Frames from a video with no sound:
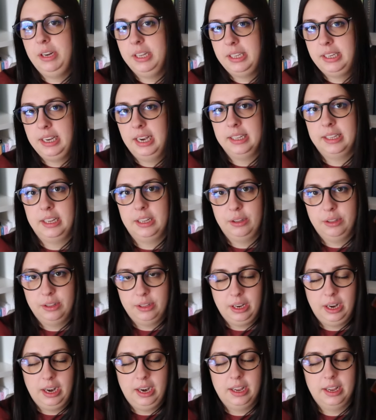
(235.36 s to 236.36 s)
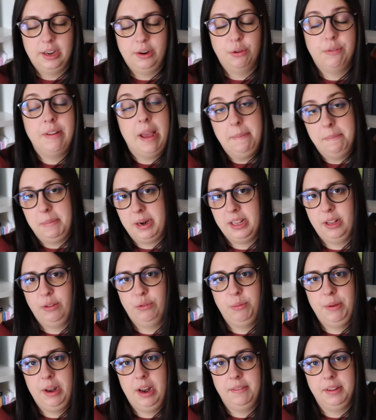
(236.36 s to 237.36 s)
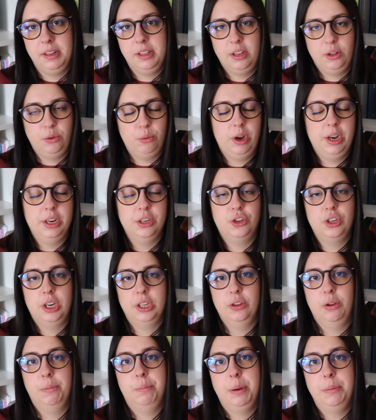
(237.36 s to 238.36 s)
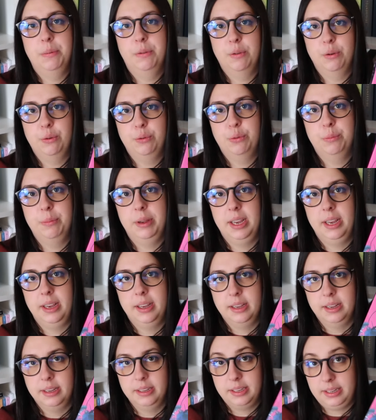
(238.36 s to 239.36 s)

iniziata nel novembre del 2022 leggendo il primo volume eh,